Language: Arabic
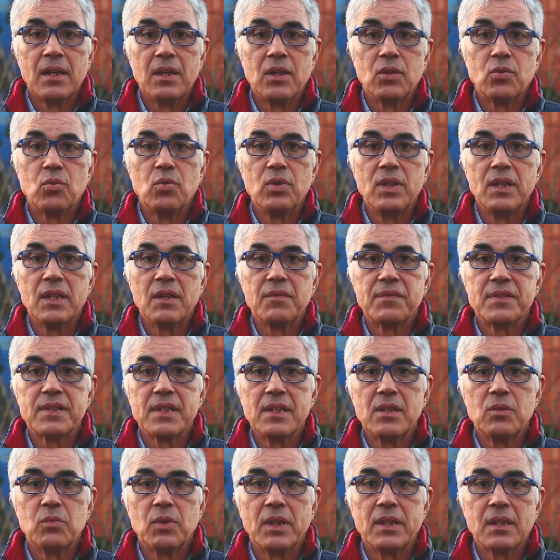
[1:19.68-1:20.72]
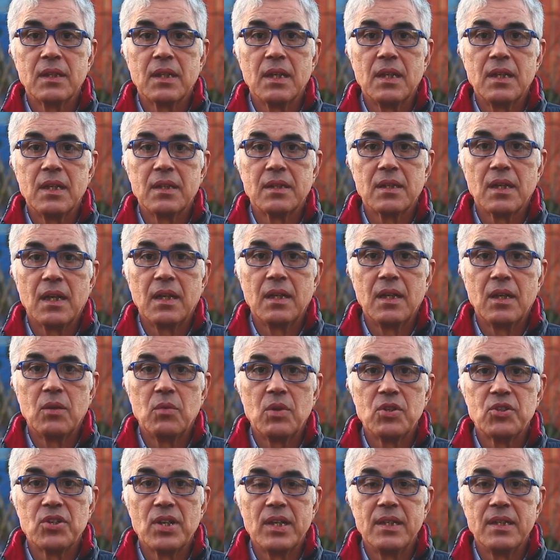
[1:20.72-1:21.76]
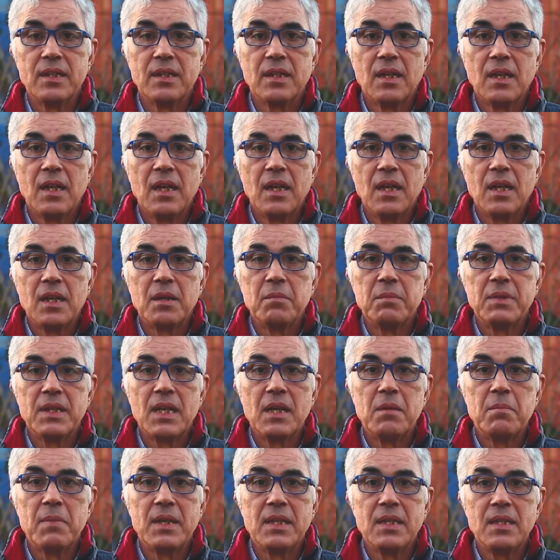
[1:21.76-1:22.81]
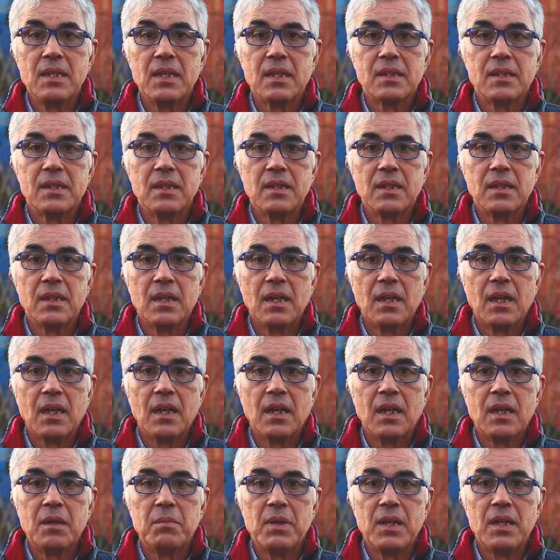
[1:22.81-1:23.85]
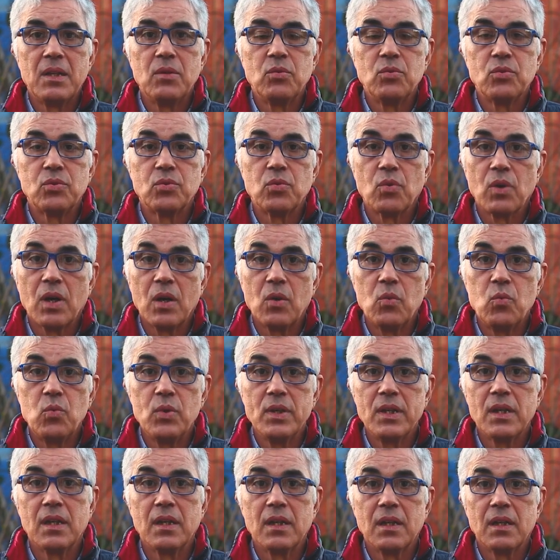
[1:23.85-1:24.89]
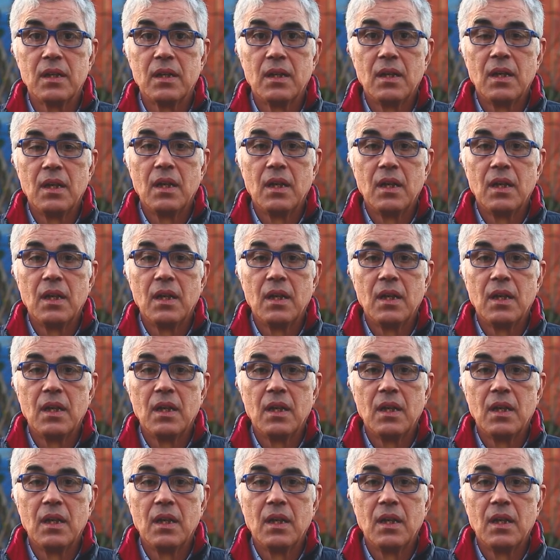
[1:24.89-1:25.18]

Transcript: لكل نفس وإن كانت على وجل من المنية آمال تقويها